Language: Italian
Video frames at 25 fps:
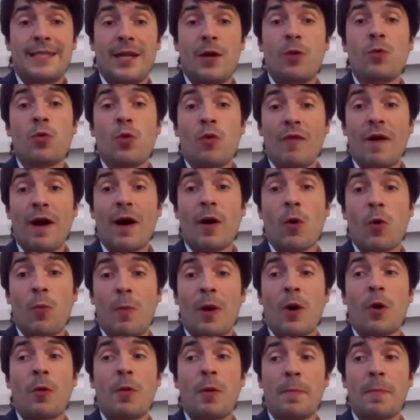se uno va a
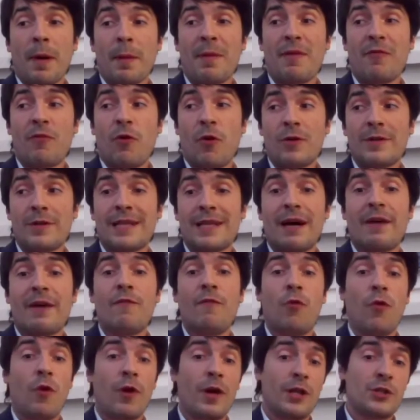Roma come prima
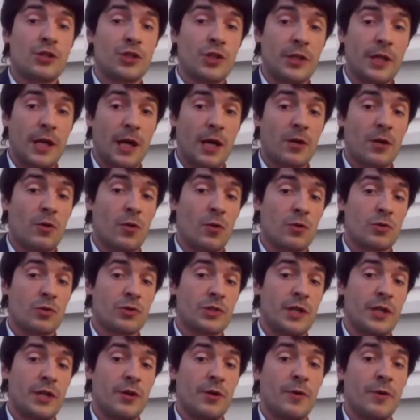volta vuole accedere al
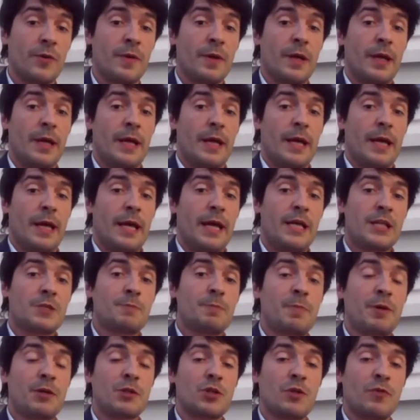Colosseo
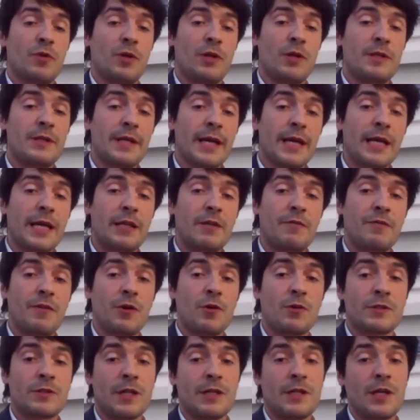e spesso e volentieri la
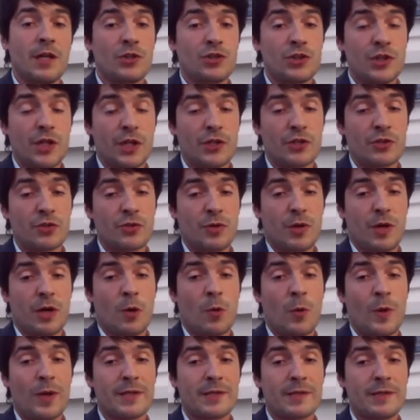difficoltà di
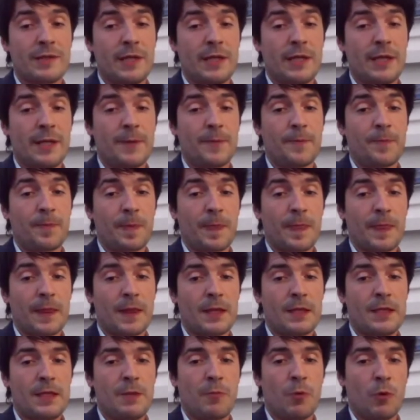accesso a queste
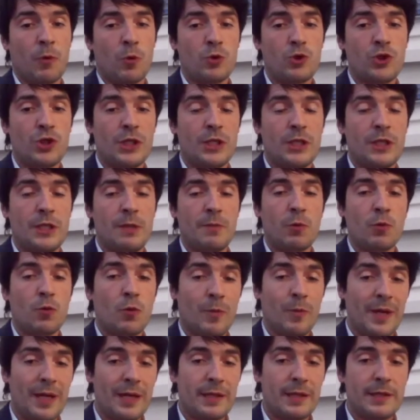tipologie di
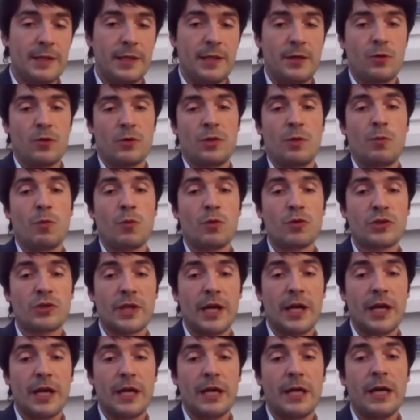monumenti o di
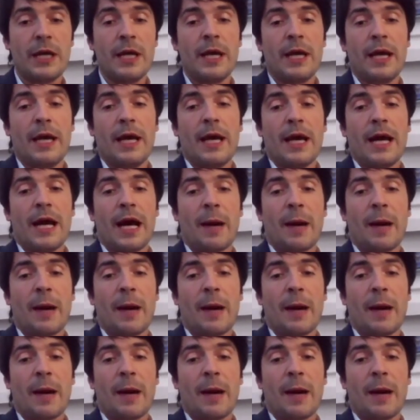musei